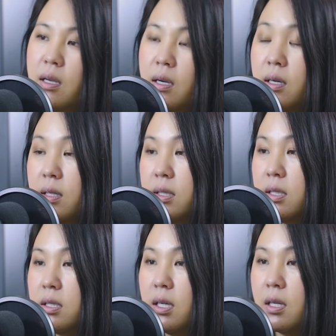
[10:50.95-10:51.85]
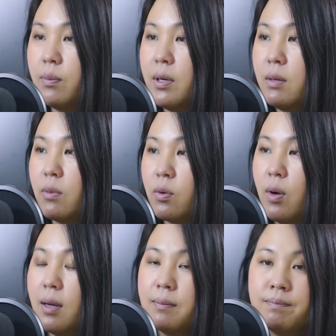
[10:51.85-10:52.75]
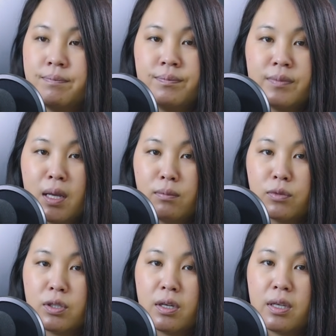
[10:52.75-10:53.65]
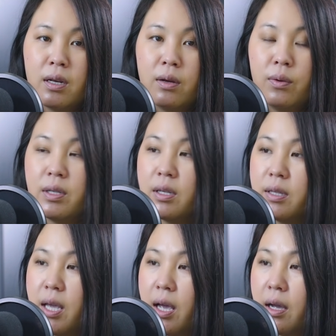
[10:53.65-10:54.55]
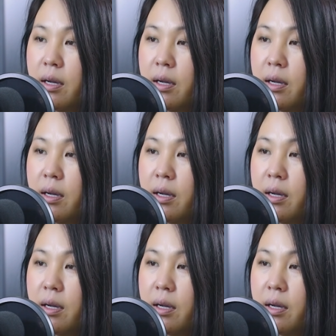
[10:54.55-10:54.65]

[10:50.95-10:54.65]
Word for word: à chỉ chỉ sẽ chơi bao nhiêu một quăng tiền một giờ tiền lỡ ôn lên đó tiền